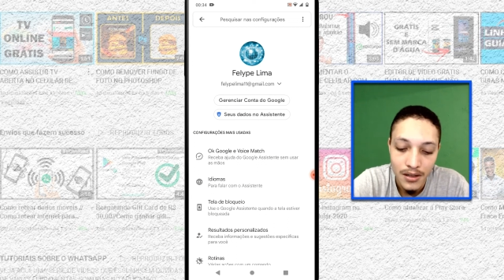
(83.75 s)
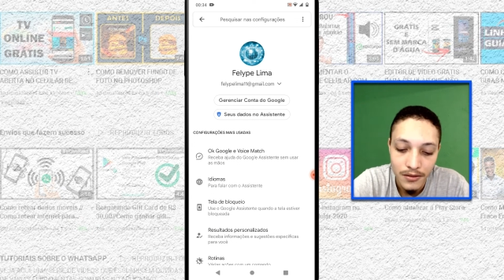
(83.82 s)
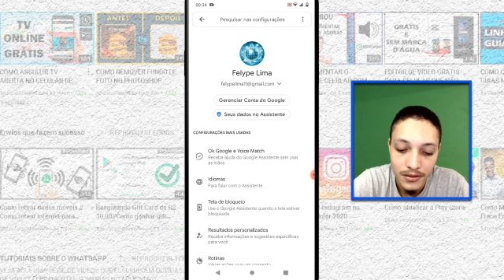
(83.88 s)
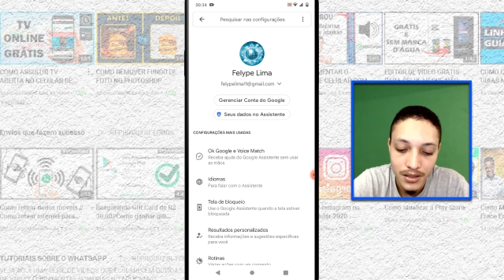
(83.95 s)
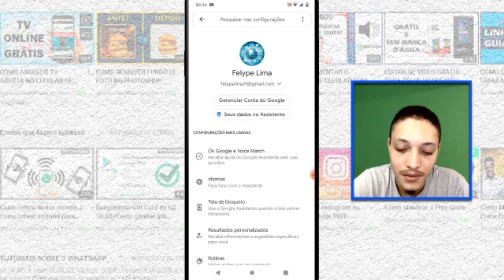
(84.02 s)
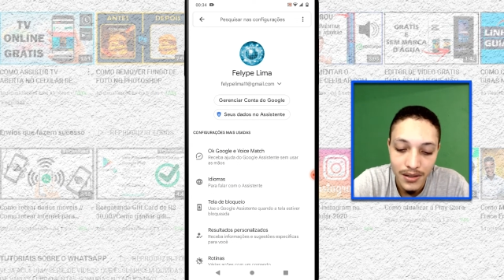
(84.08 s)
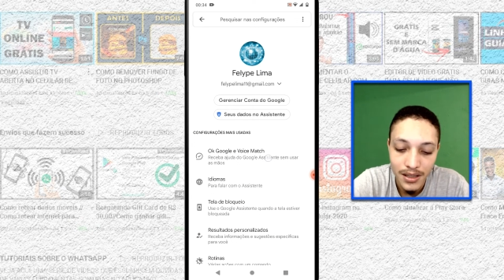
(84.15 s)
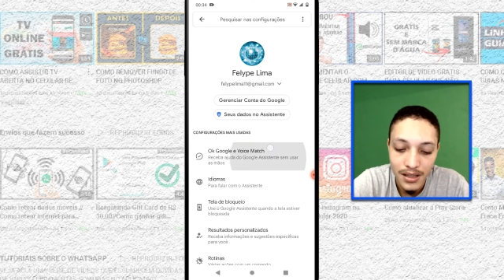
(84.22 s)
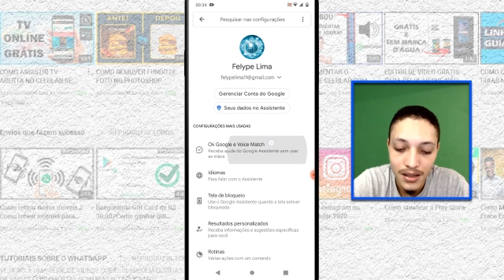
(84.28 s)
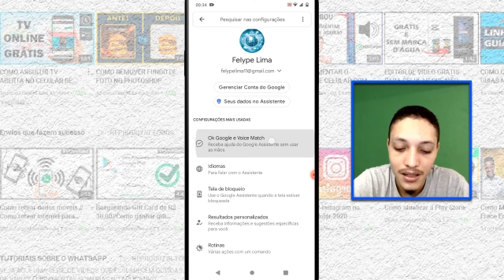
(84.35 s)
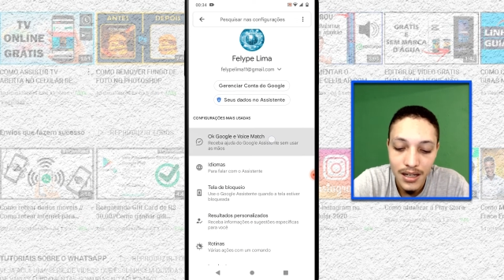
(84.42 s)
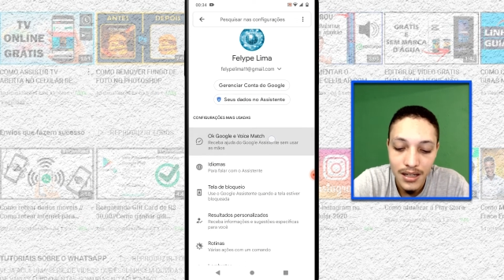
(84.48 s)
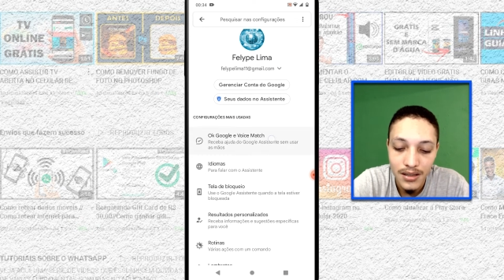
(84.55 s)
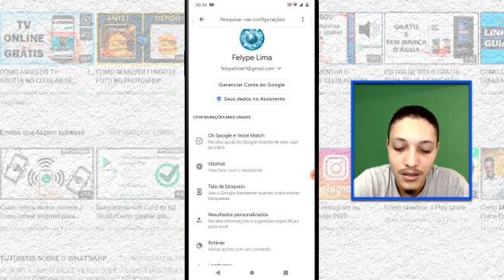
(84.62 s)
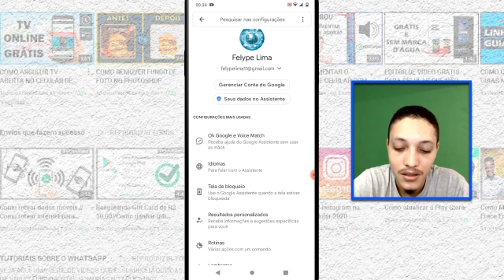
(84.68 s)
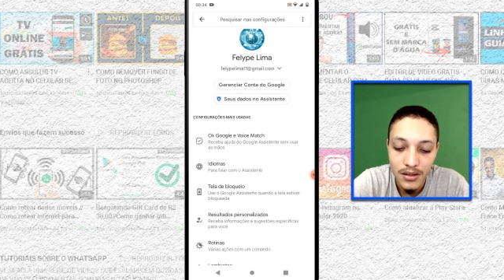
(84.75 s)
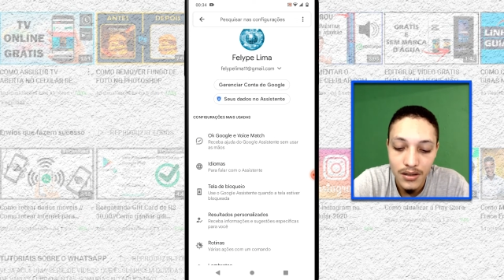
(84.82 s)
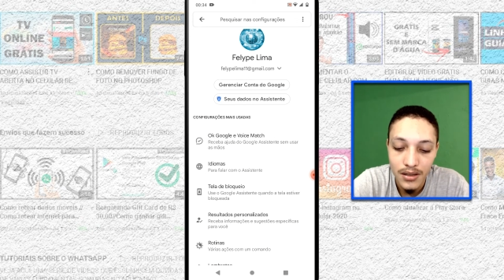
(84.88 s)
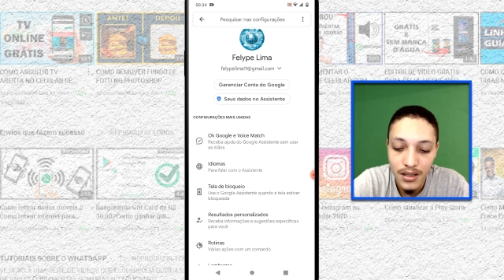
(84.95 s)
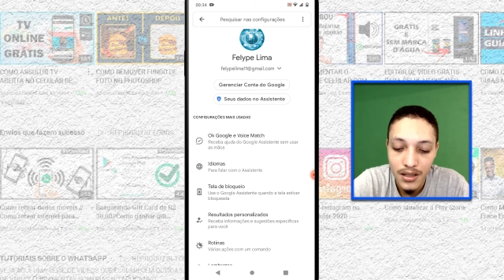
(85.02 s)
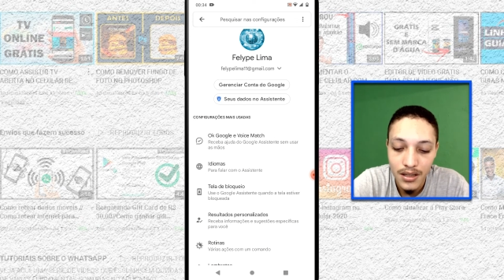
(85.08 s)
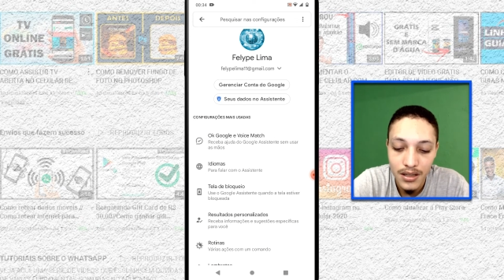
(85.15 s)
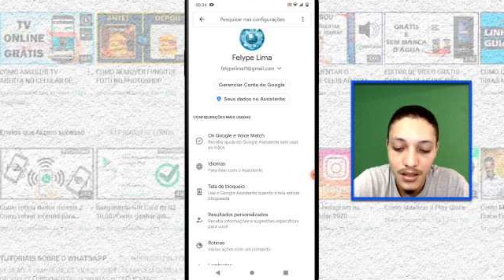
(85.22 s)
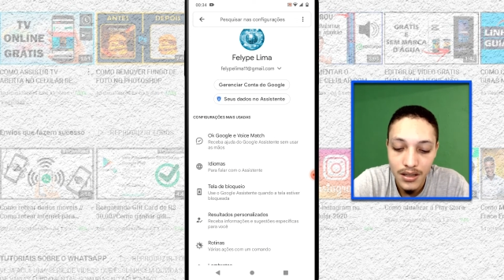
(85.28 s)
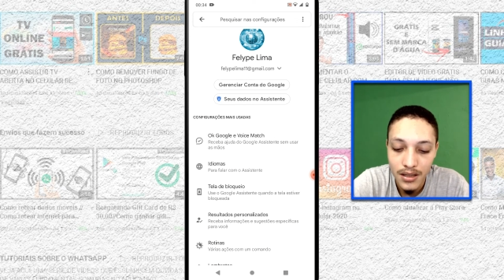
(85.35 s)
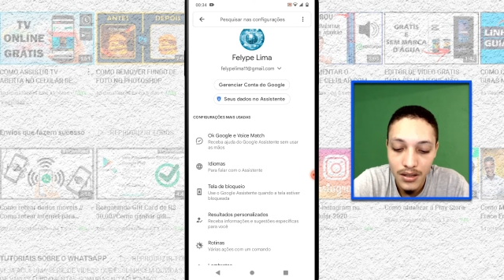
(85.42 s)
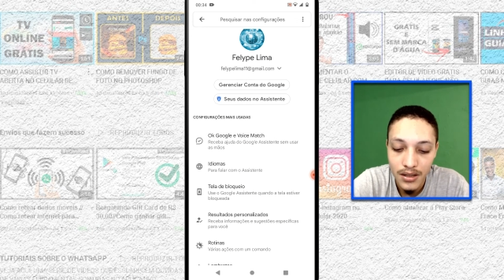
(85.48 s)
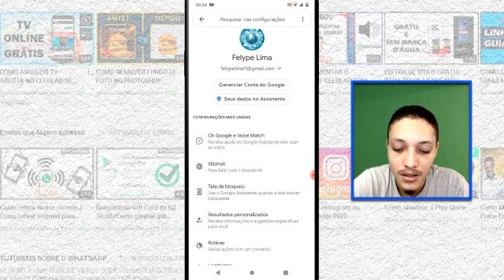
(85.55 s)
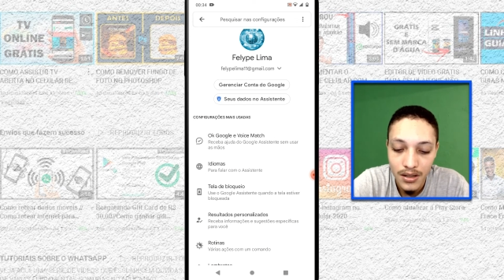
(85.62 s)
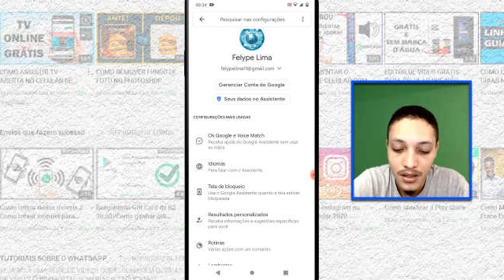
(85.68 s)
Você vai clicar aqui ó,
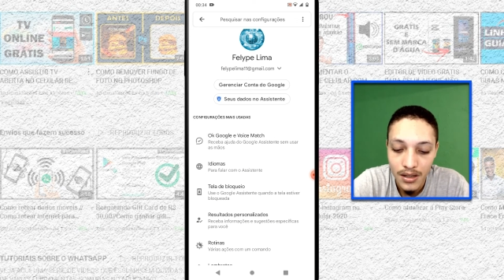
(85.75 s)
em...